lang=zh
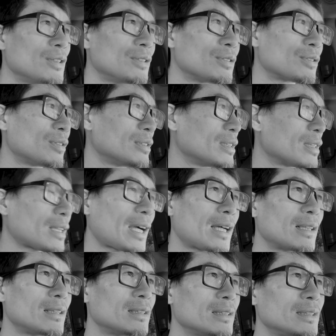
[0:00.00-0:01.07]
选择开
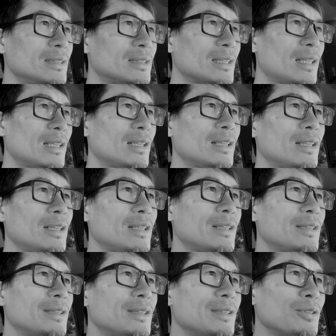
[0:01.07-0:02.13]
了一家
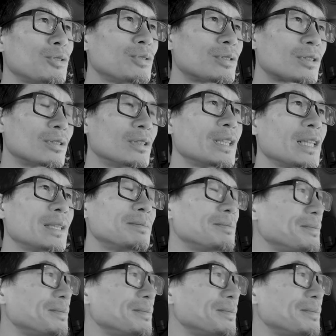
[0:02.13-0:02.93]
玉石店。